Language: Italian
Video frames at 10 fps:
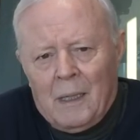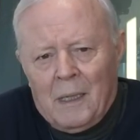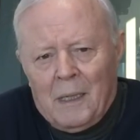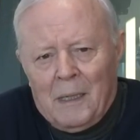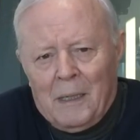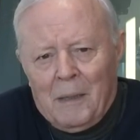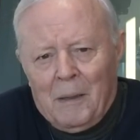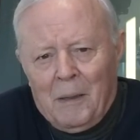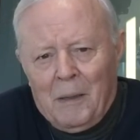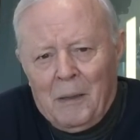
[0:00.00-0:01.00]
Eh,
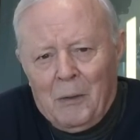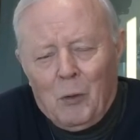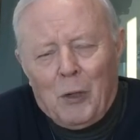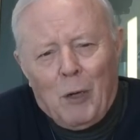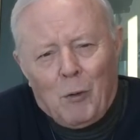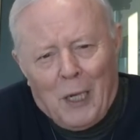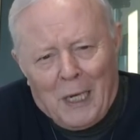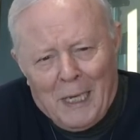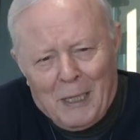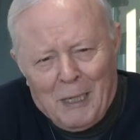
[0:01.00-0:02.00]
non è una
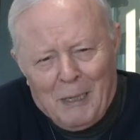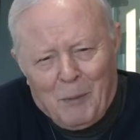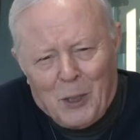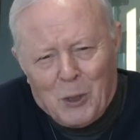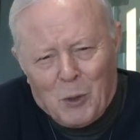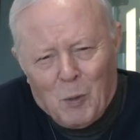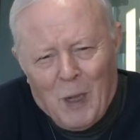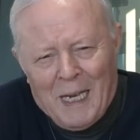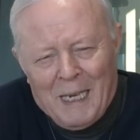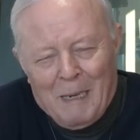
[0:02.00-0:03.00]
grande
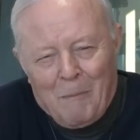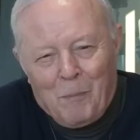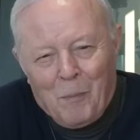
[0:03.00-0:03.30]
percentuale